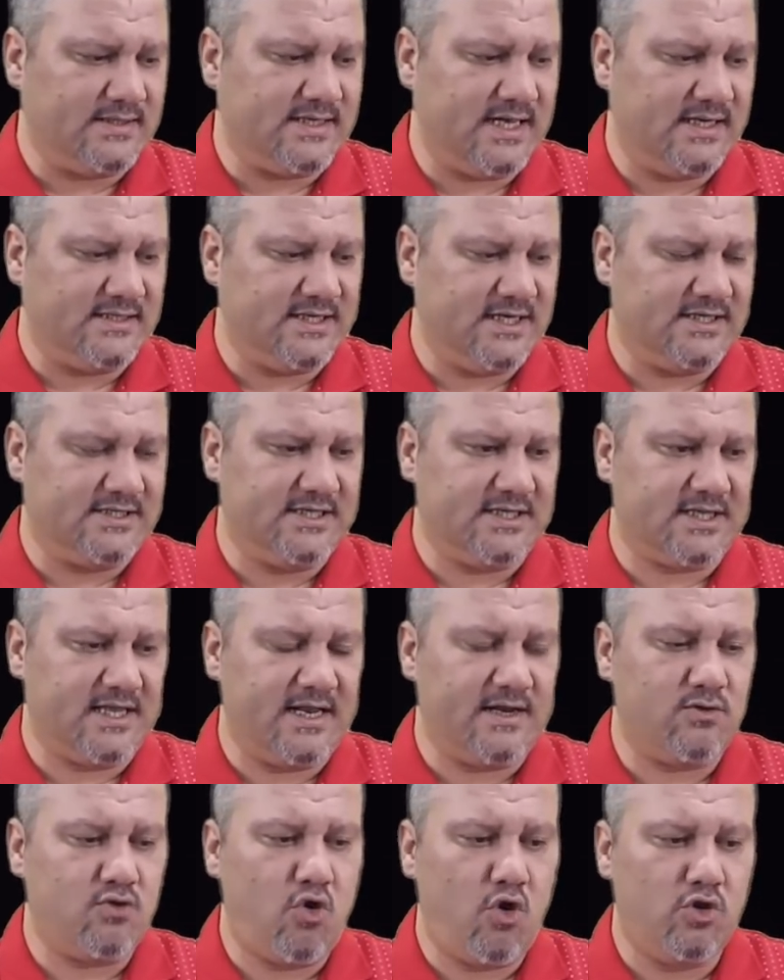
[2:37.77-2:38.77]
Sadece
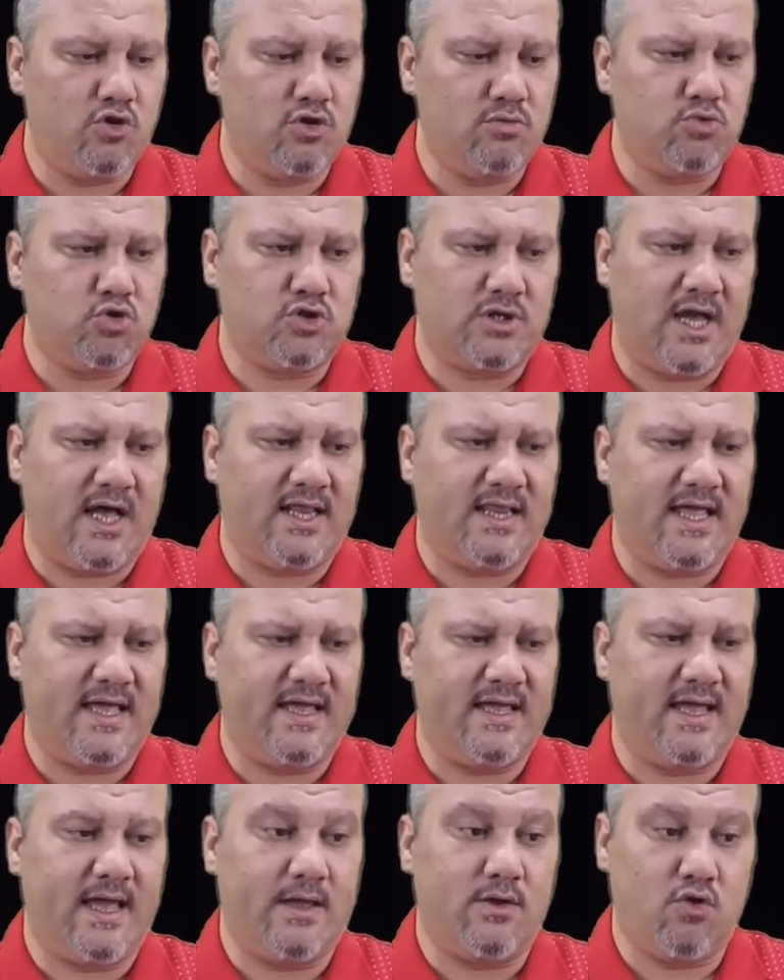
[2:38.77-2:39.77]
eksikleri goldü. Burada
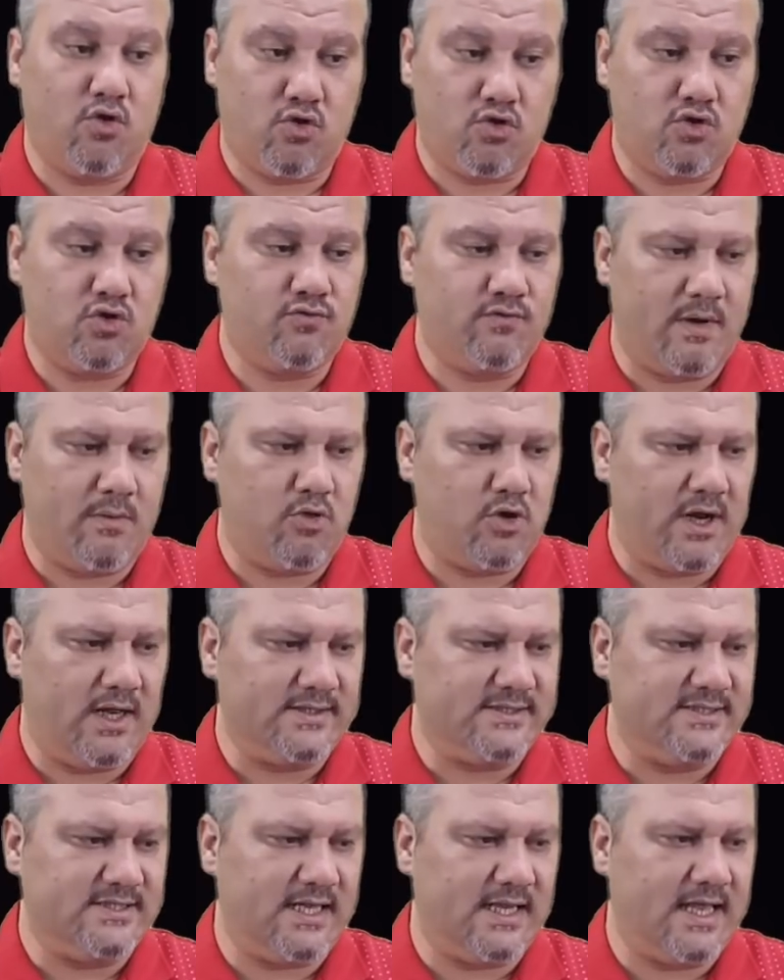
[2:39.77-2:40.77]
Alanya'ya, yorgun ve
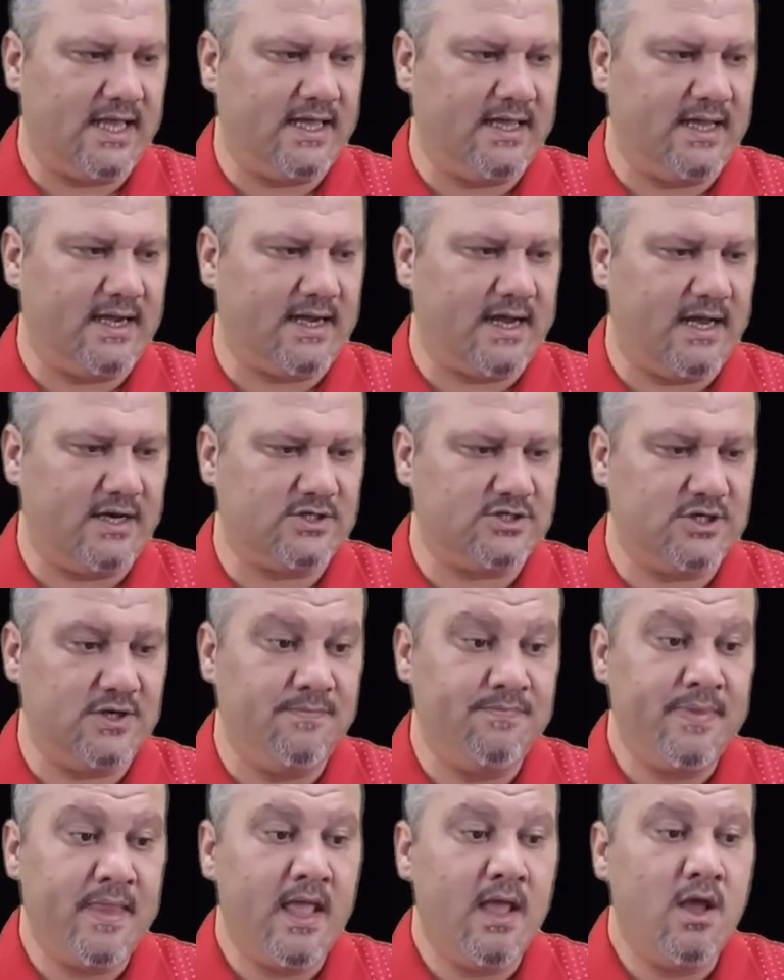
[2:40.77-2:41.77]
moralsiz Alanya'ya
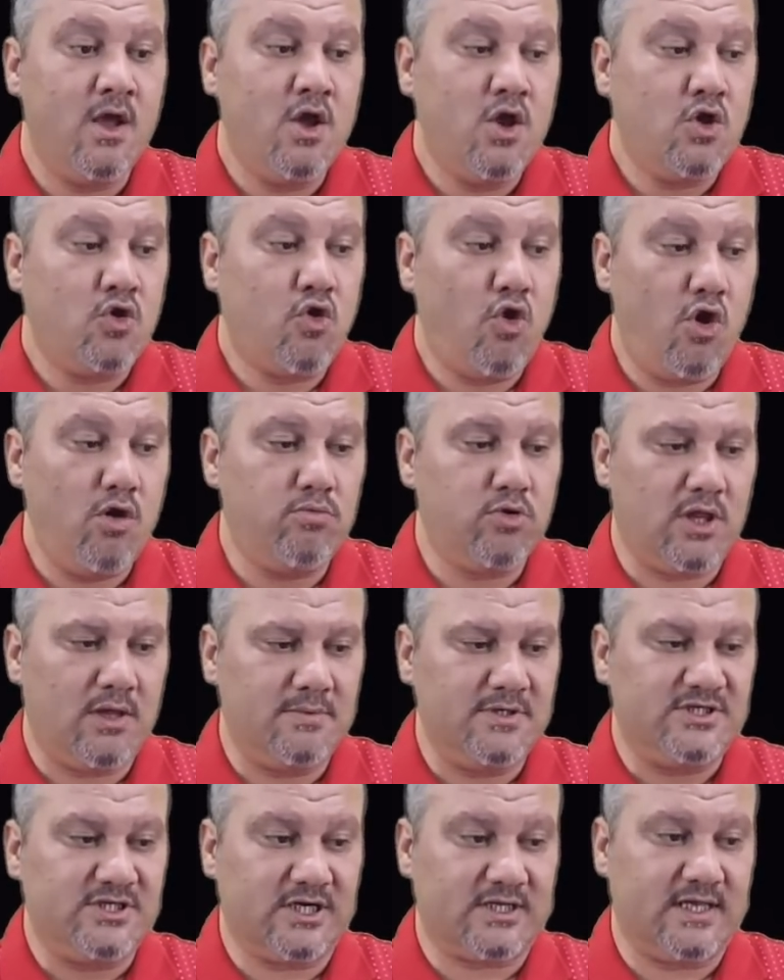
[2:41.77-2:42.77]
karşı gol
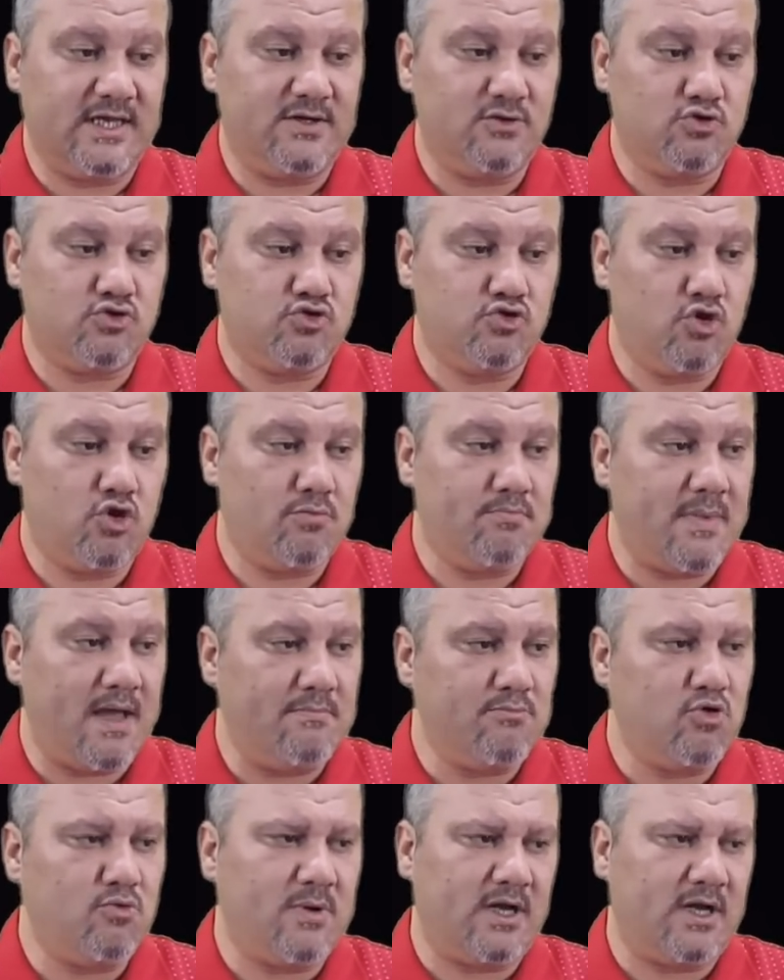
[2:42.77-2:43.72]
bulabileceklerini düşünüyorum ben.